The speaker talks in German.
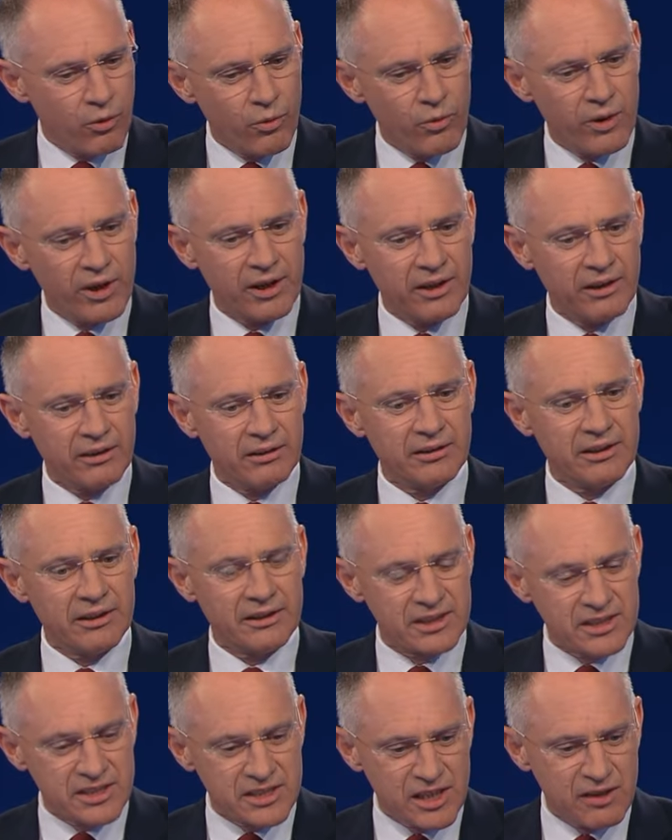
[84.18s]
hohe,
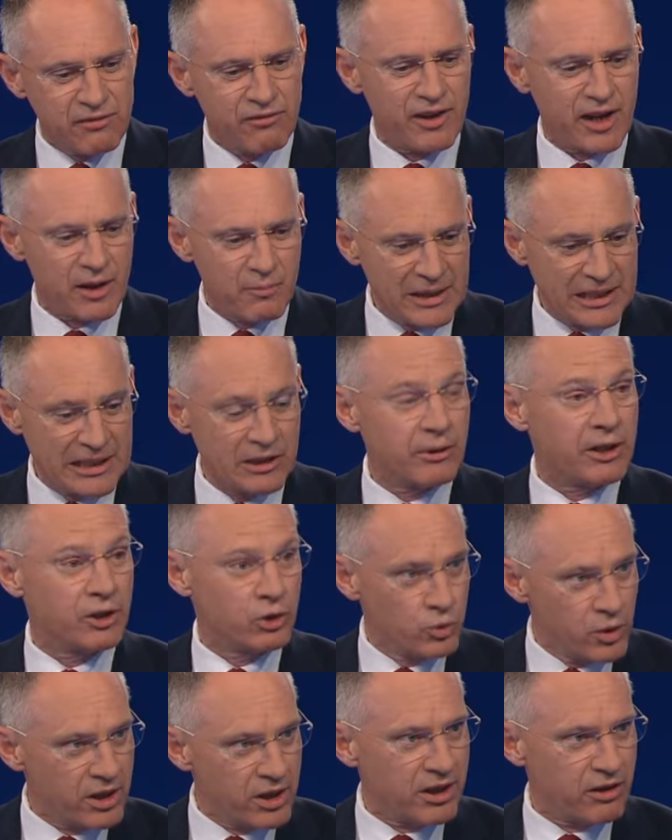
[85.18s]
intensive
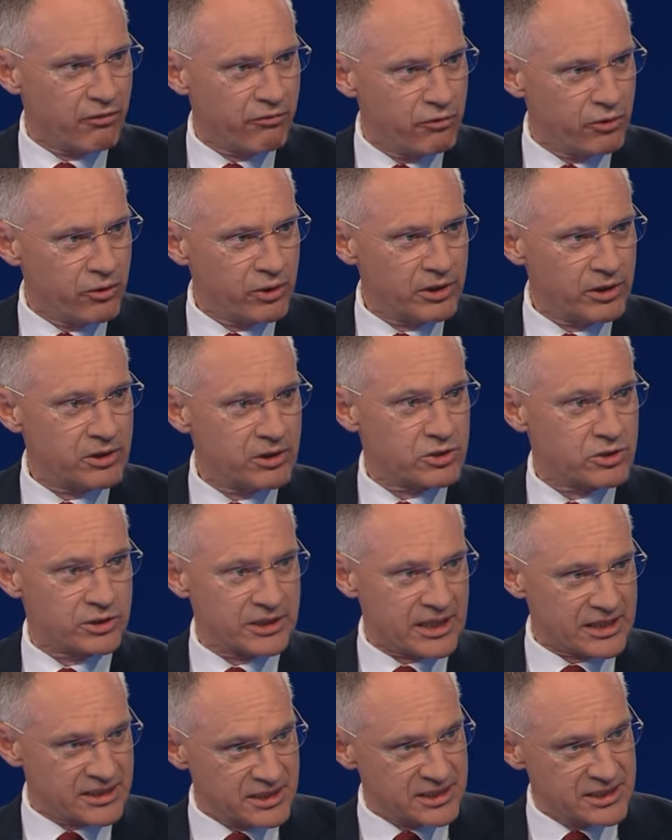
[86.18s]
Ermittlungen durchgeführt,
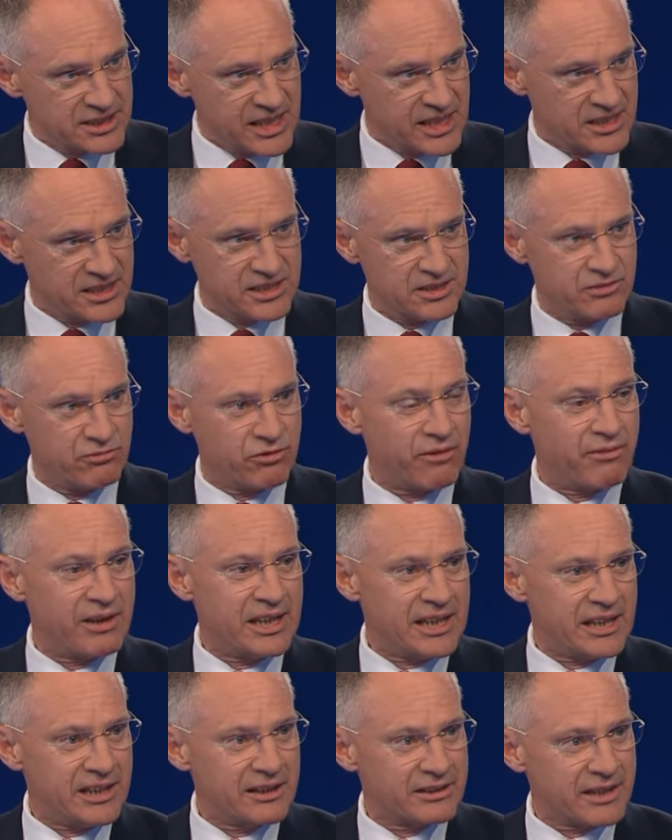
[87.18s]
sodass es jetzt
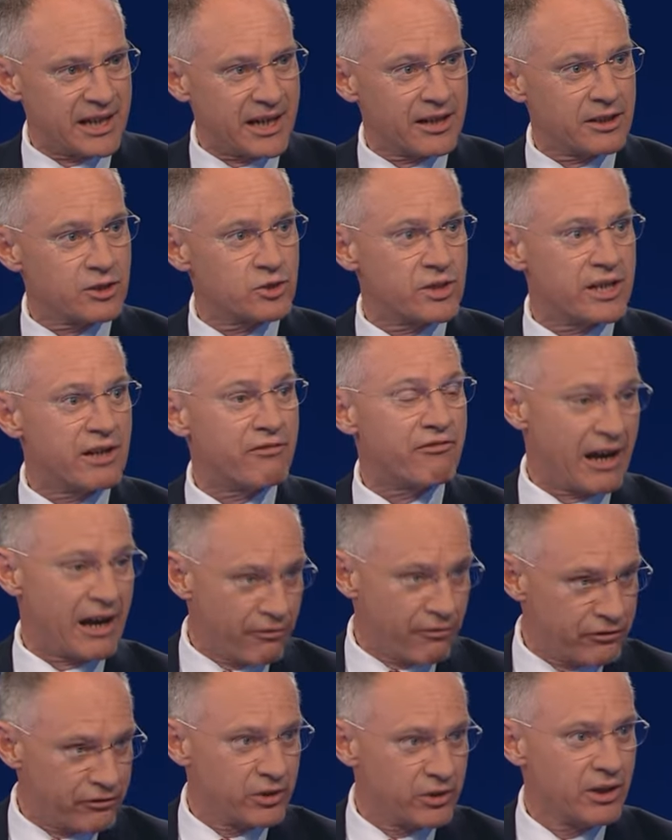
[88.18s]
vor wenigen Tagen zu einer
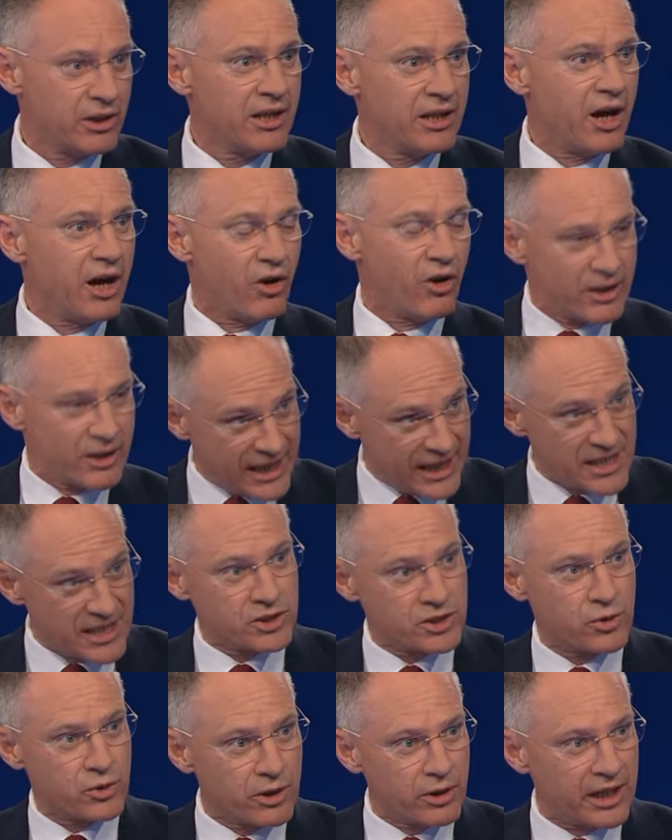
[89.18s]
Verhaftung auch
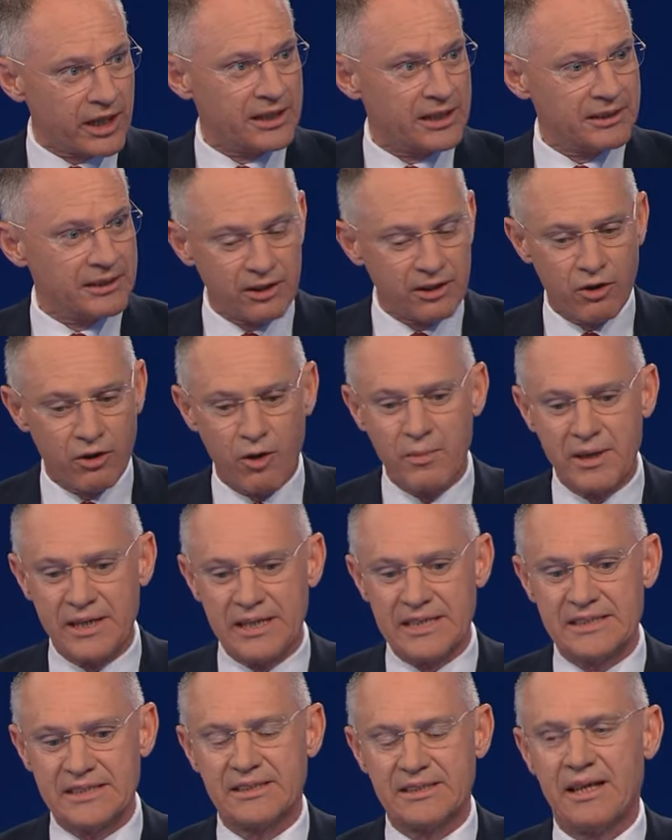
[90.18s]
ganz konkret
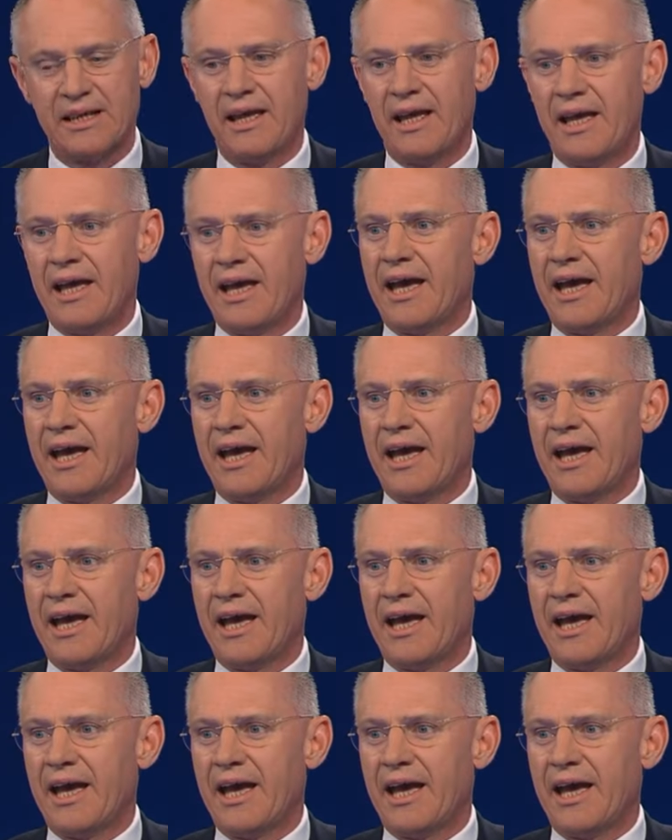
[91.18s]
gekommen ist.